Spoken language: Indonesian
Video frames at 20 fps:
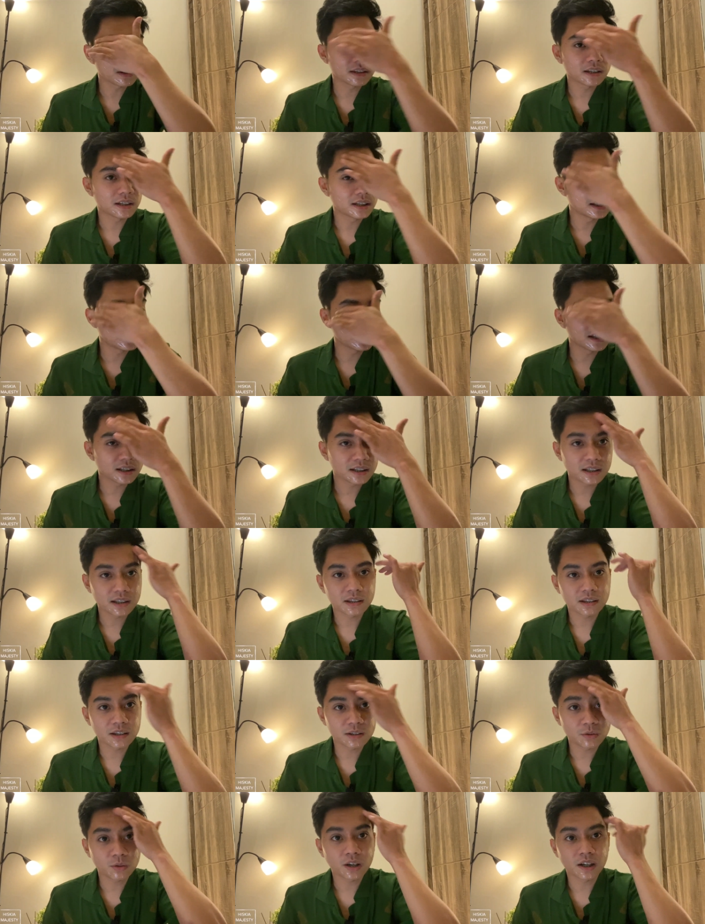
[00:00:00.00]
jadi
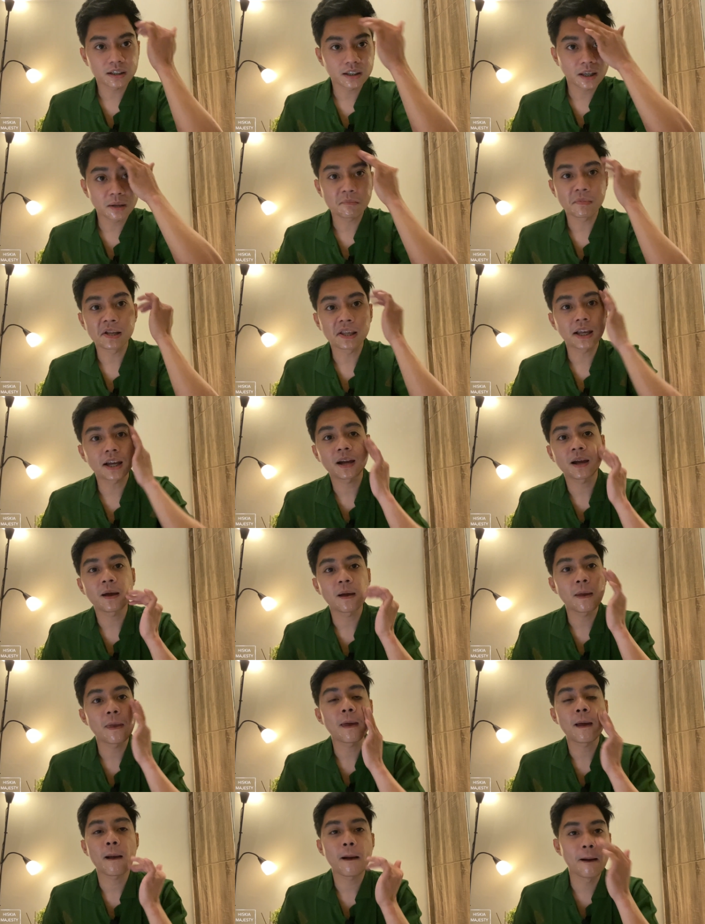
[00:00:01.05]
saya sukanya yang banyak
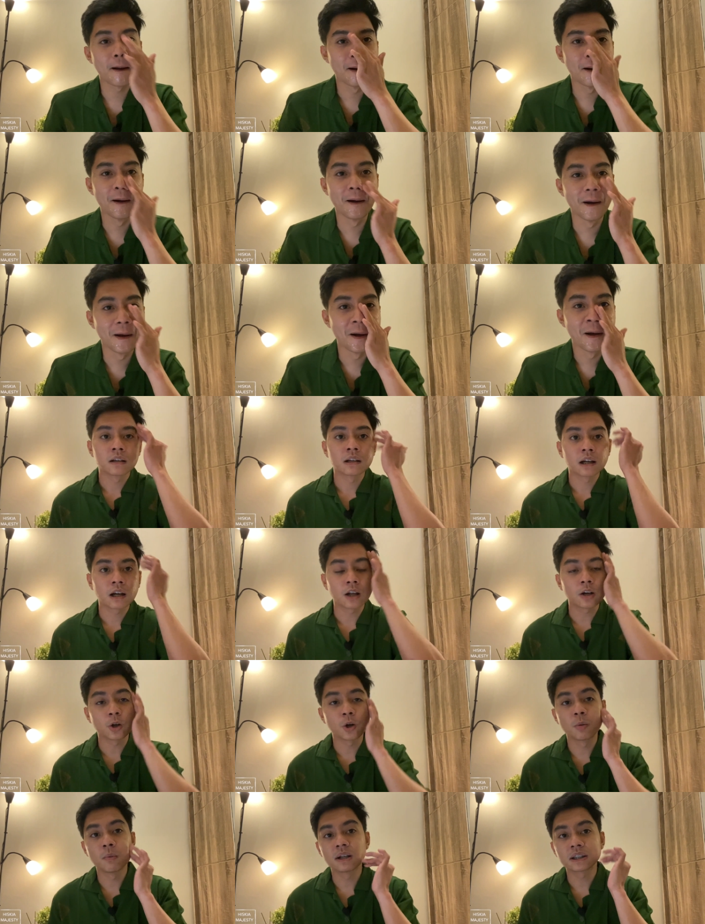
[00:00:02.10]

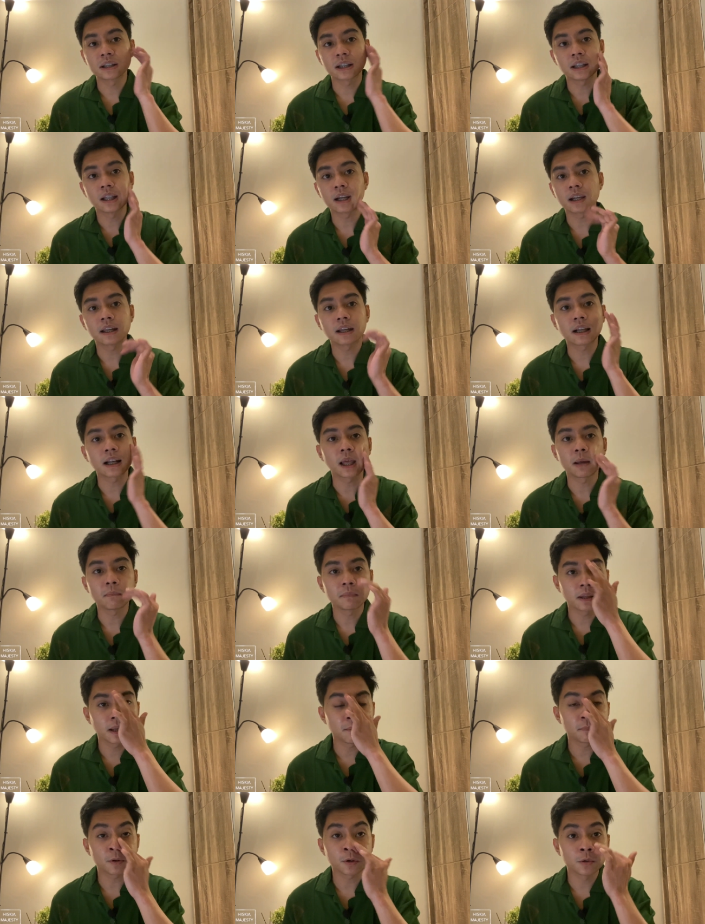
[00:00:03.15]
kalau gue baca dari
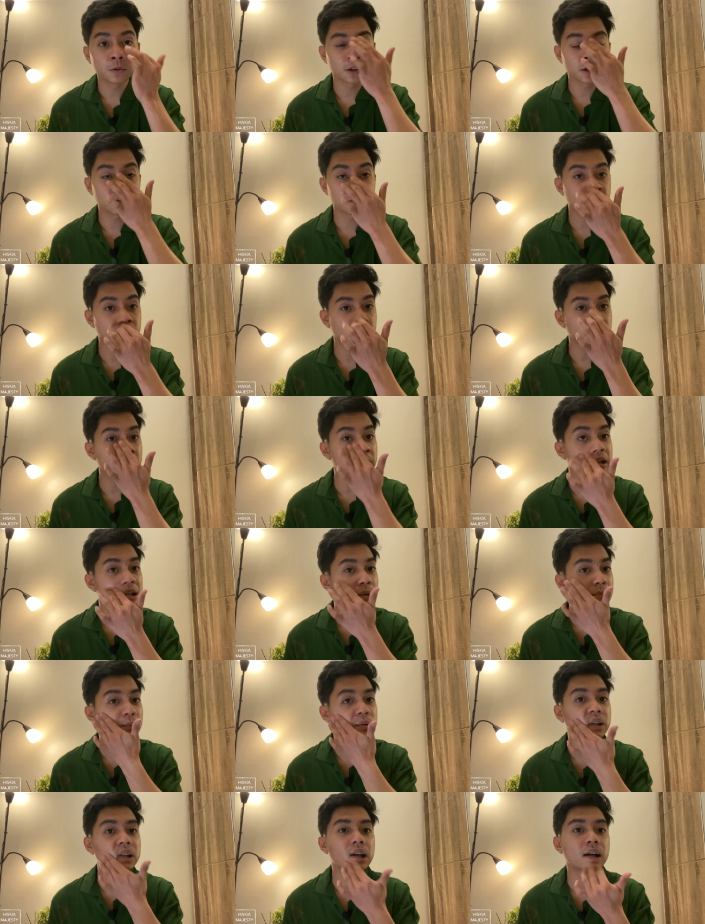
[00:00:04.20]
klaimnya produknya sendiri
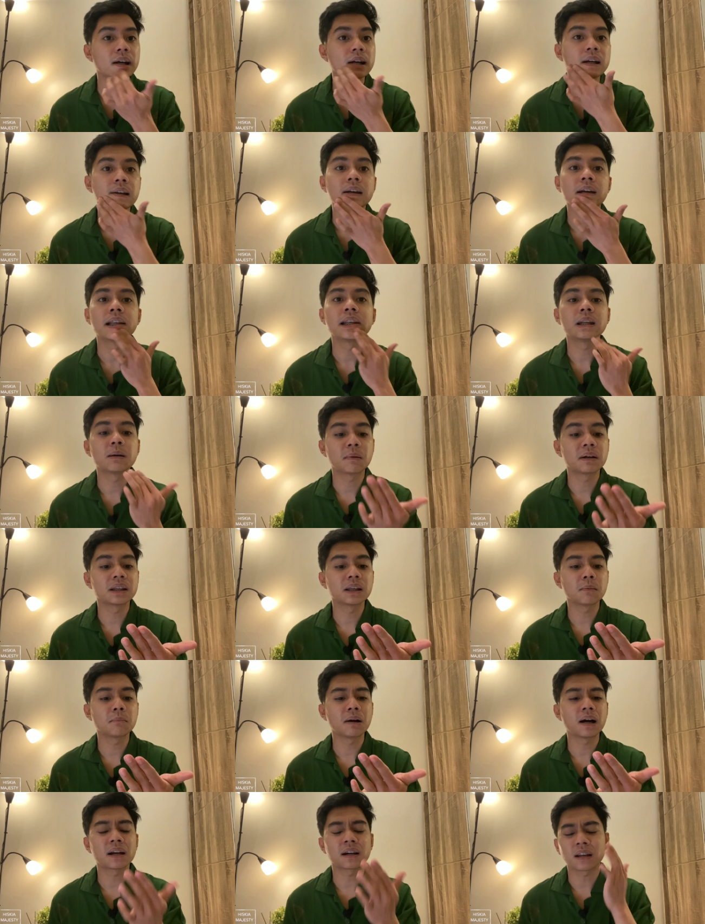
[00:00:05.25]
dia punya
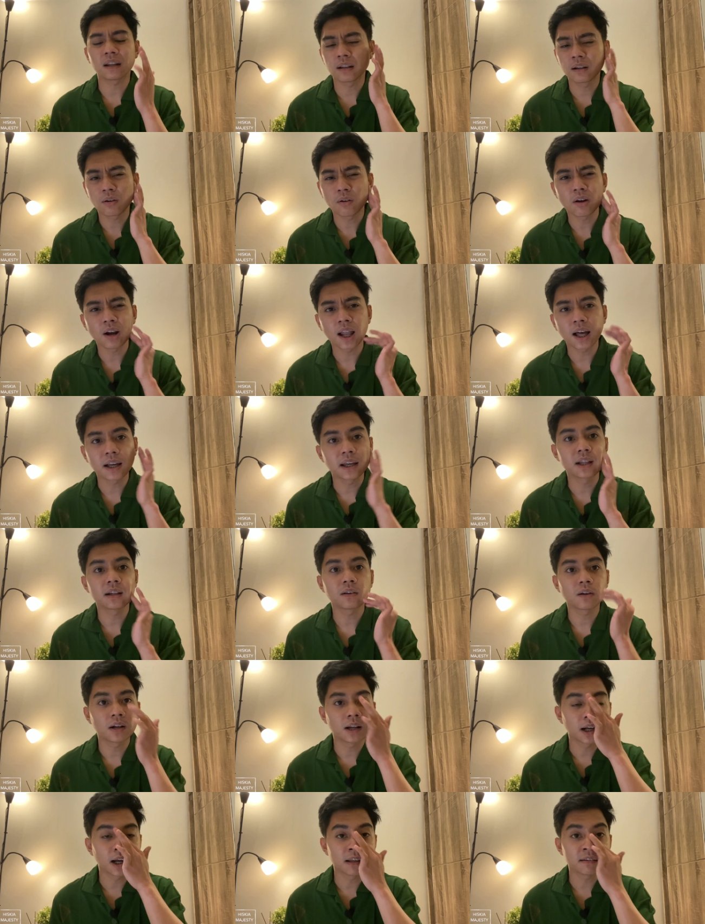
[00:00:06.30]
namanya marine collagen
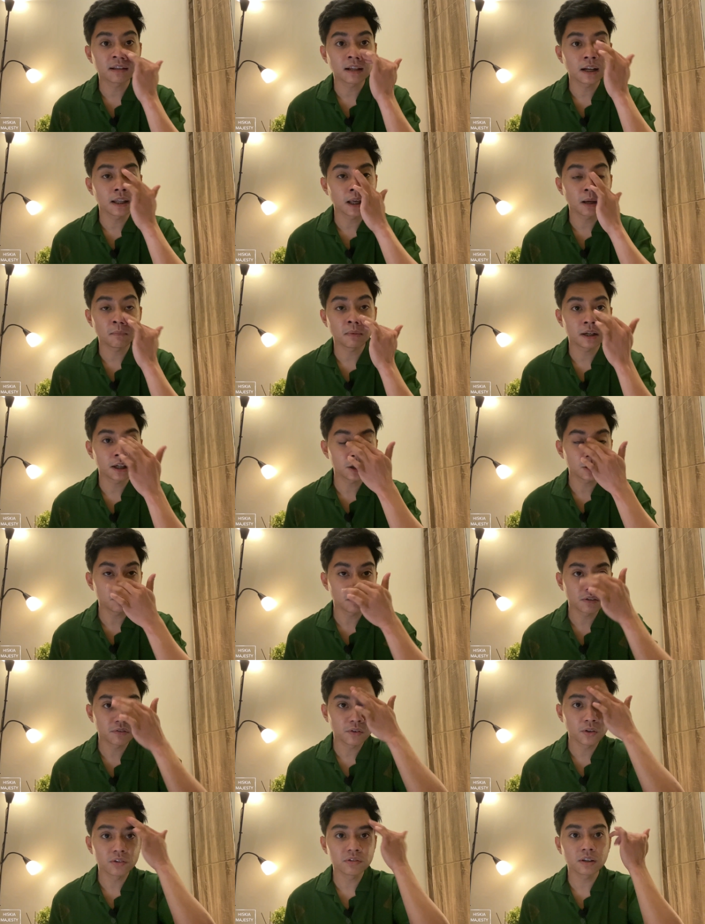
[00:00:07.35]
kalau nggak salah yang mana itu
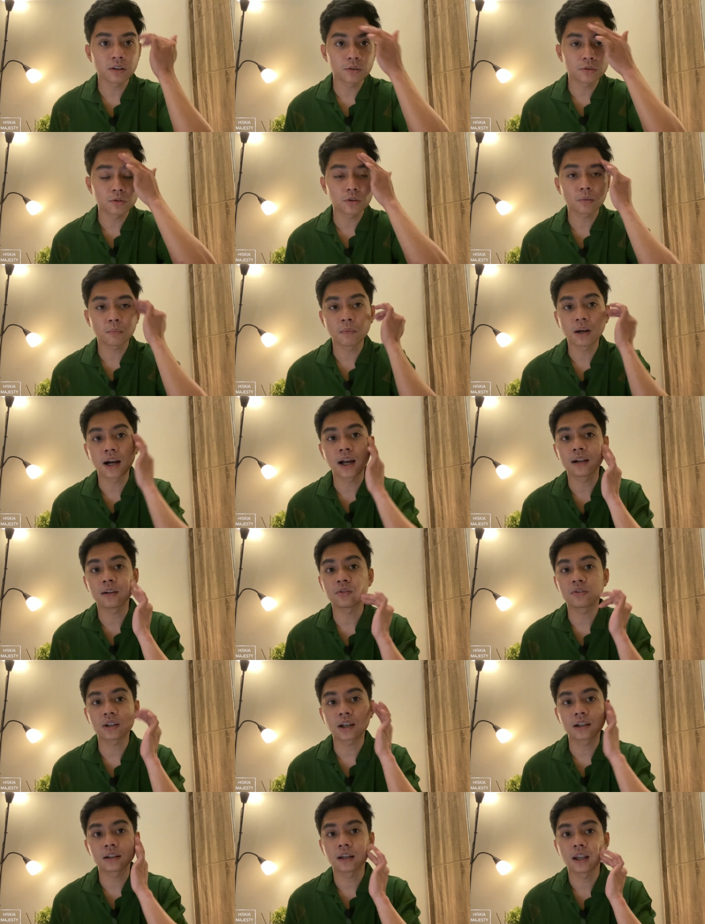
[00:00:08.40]
berfungsi untuk
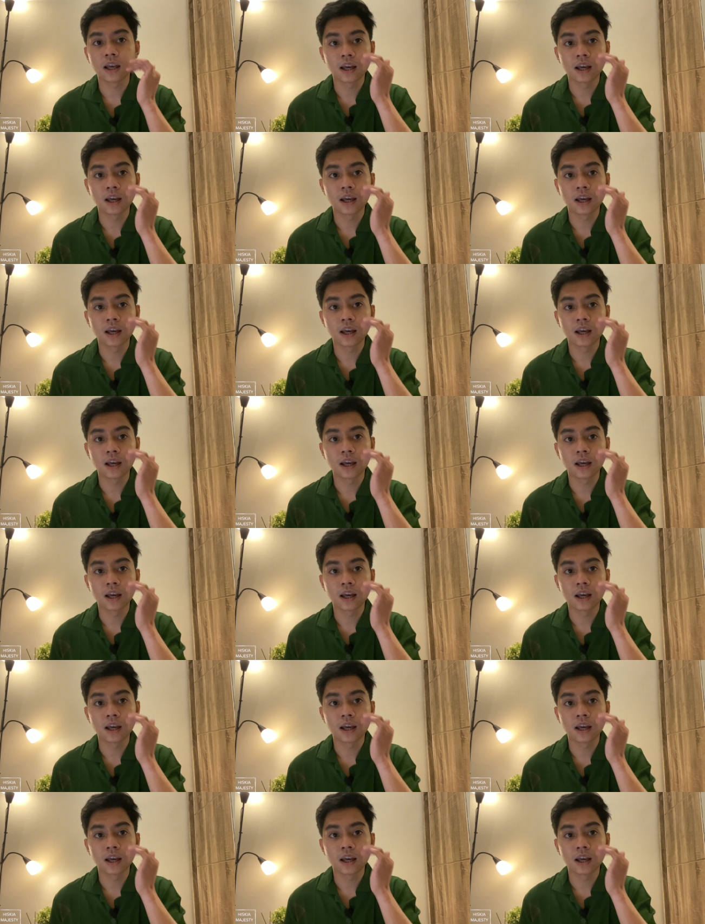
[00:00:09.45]
menghaluskan